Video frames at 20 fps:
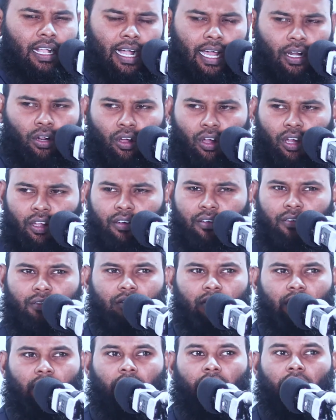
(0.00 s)
কারণ
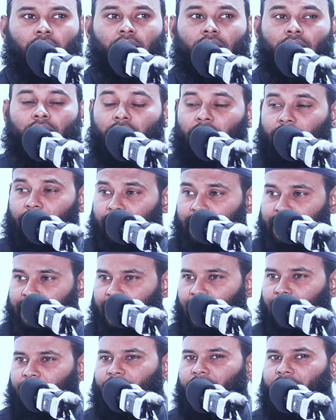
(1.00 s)
তারা
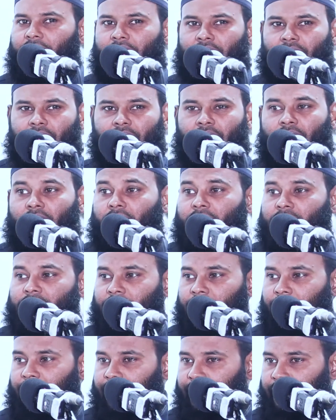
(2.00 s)
জানে
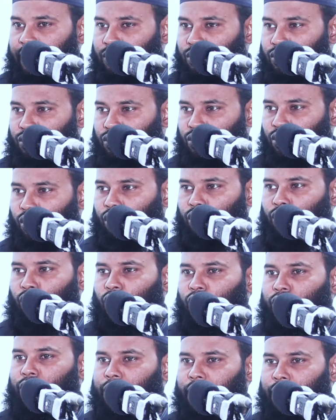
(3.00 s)
যে এই ছোট
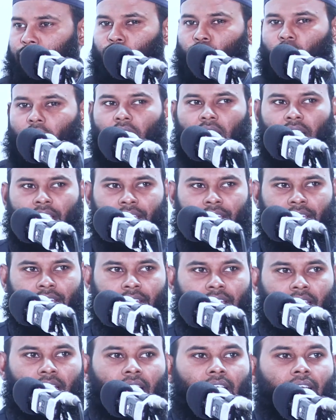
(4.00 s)
শিশুরাই
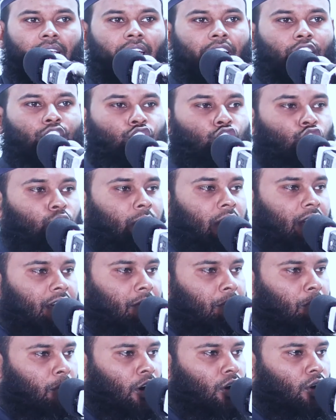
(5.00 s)

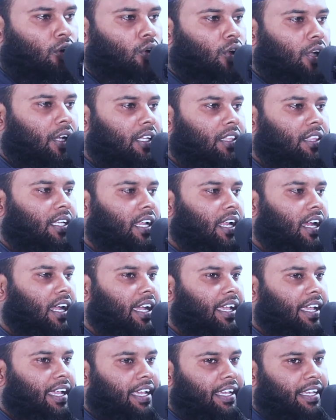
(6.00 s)
একসময় বড় হয়ে তারা
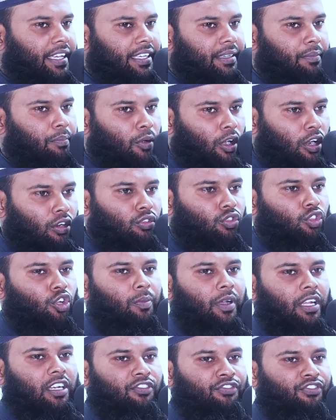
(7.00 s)
এই
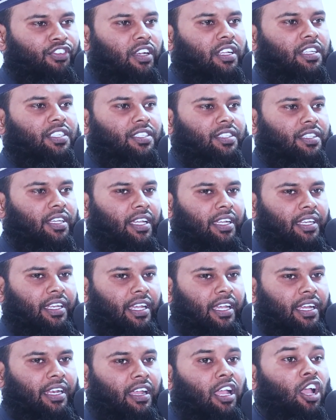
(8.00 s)
বর্তমান
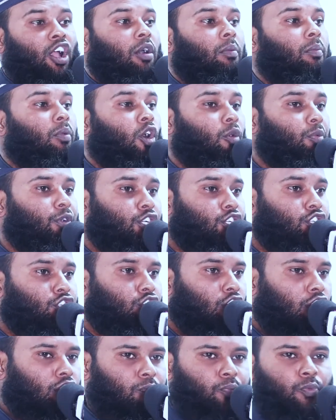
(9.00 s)
ফিলিস্তিনের
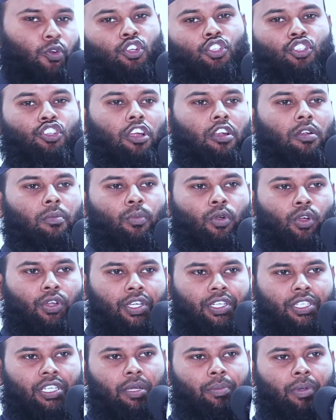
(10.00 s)
ভবিষ্যৎ প্রজন্ম
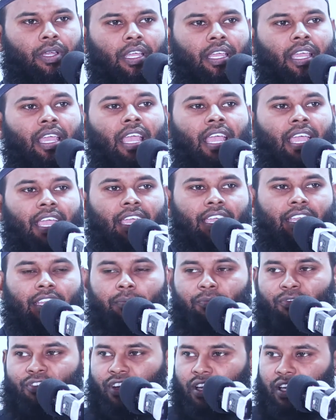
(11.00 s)
হিসেবে এই
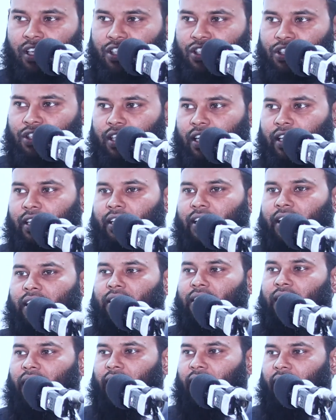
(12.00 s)
ফিলিস্তিনকে
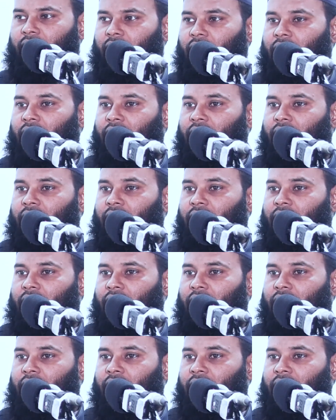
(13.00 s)
তারা